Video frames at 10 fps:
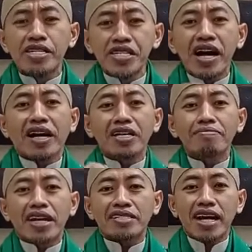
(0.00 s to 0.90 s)
dia akan
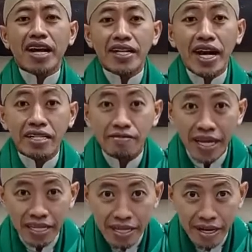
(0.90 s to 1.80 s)
merasakan
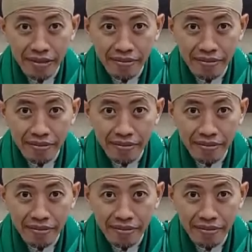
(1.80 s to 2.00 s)
akibatnya.